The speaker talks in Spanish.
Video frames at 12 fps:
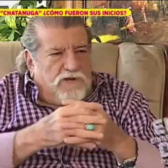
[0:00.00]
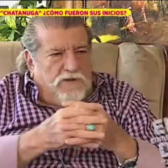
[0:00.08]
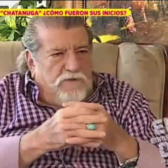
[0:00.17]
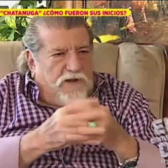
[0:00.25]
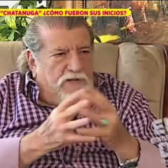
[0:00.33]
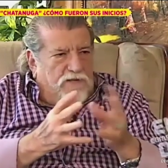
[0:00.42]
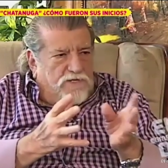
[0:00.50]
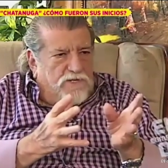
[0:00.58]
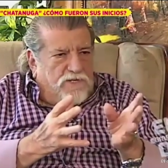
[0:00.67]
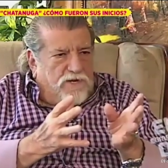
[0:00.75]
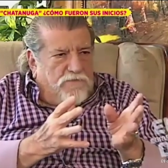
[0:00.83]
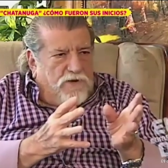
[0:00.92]
de que me quedé
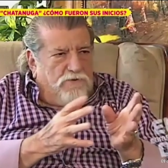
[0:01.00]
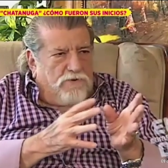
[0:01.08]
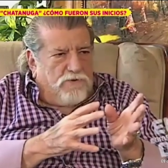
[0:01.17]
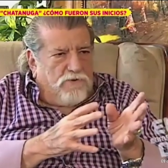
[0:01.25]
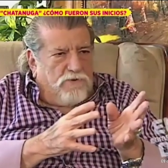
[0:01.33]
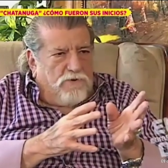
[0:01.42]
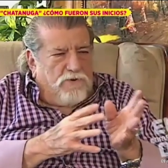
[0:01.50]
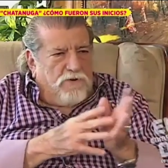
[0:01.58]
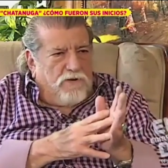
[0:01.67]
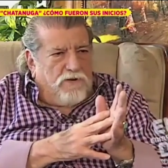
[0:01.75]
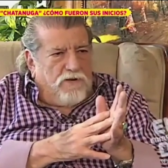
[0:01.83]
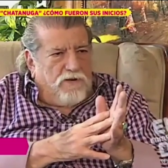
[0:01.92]
sin trabajo y todo,
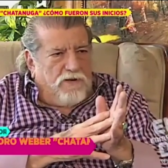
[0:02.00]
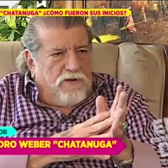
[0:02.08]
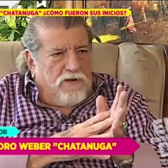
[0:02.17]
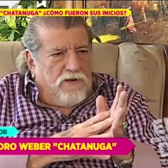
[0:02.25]
eh,